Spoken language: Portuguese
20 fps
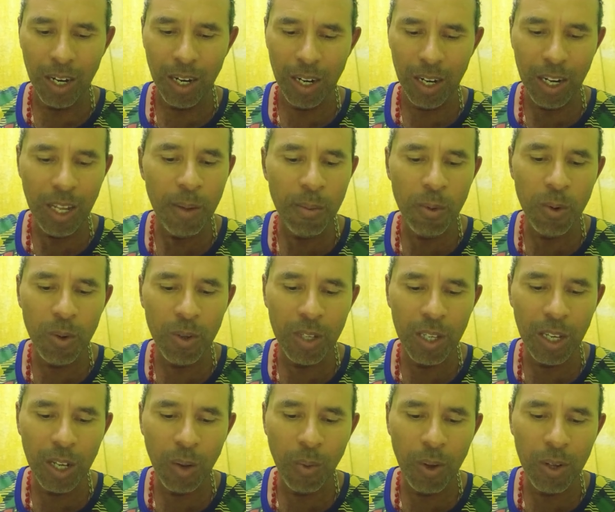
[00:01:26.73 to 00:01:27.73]
Lembro
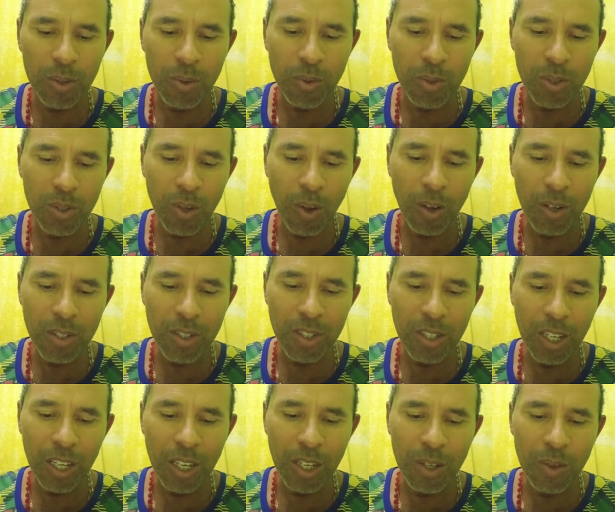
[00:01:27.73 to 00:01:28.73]
que quando
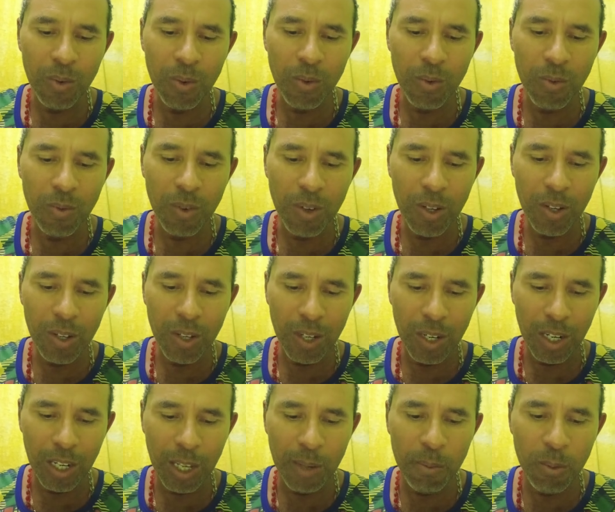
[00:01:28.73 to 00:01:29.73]
sozinho,
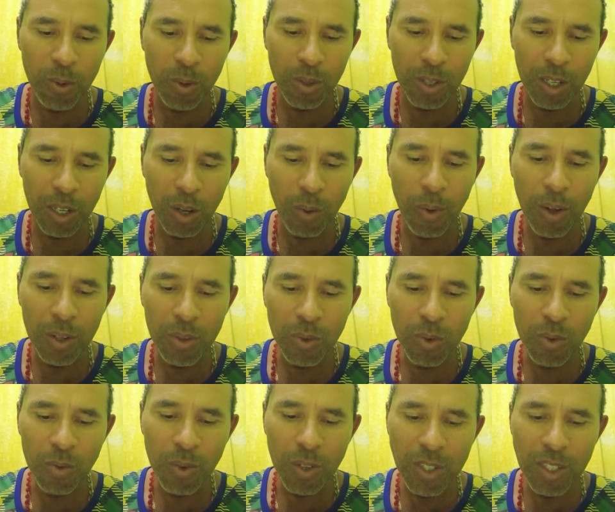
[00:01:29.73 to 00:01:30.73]
lembro que
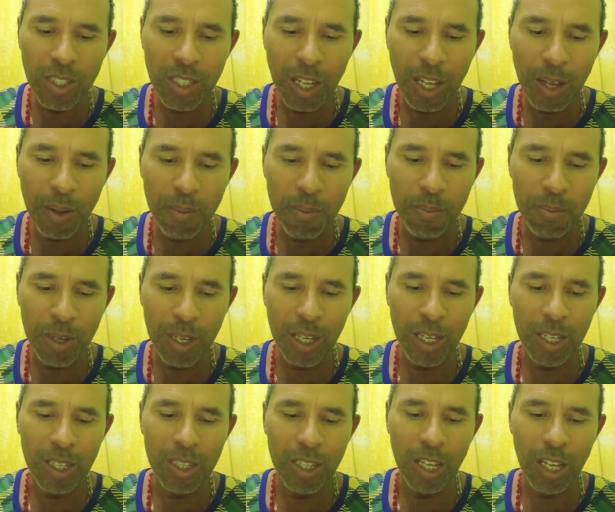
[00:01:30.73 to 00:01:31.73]
quando você
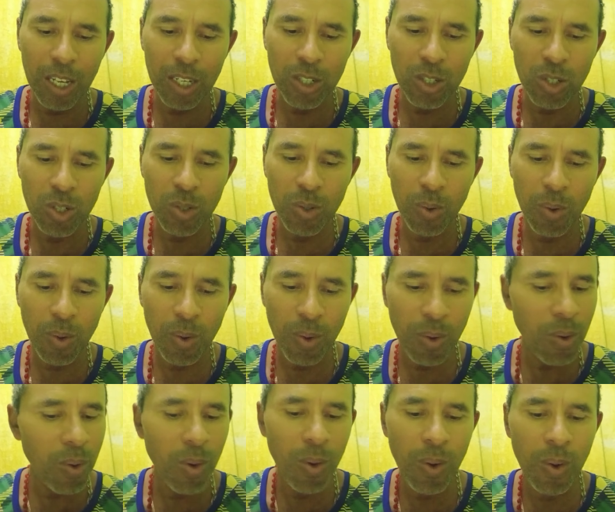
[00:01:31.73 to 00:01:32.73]
me
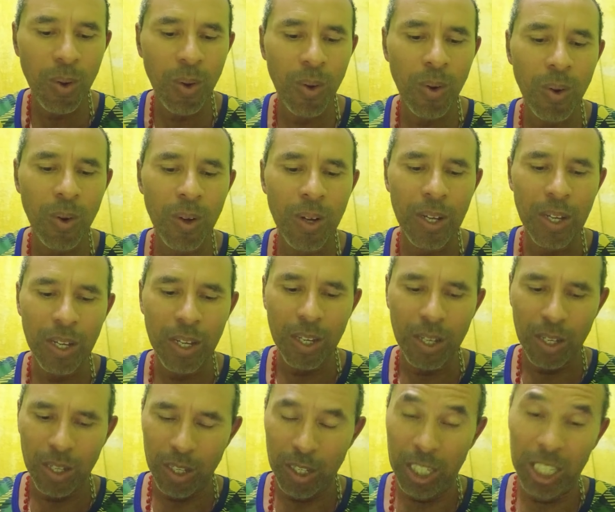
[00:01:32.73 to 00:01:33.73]
deixou,
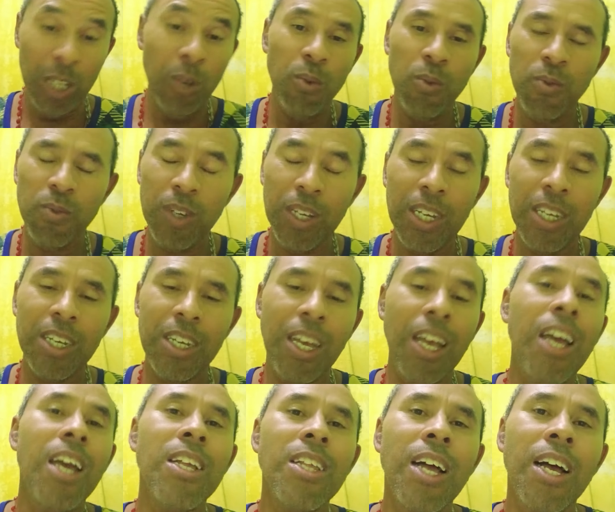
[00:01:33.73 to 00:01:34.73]
eu
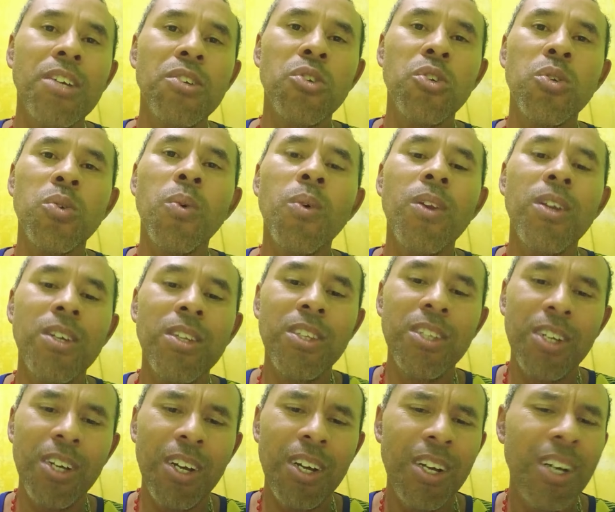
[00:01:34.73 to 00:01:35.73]
fiquei na
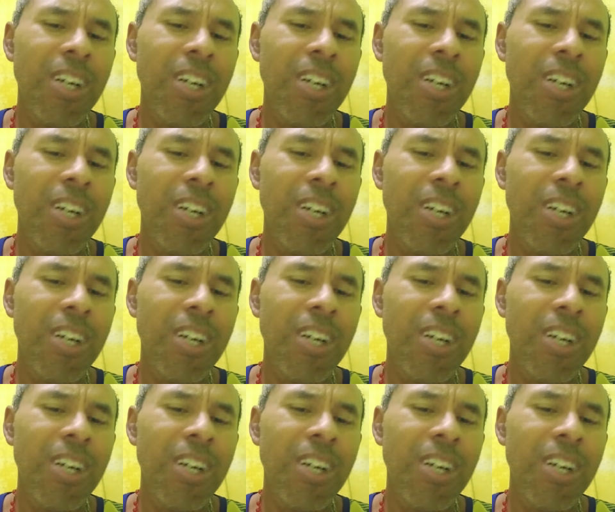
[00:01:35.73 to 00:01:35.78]
solidão.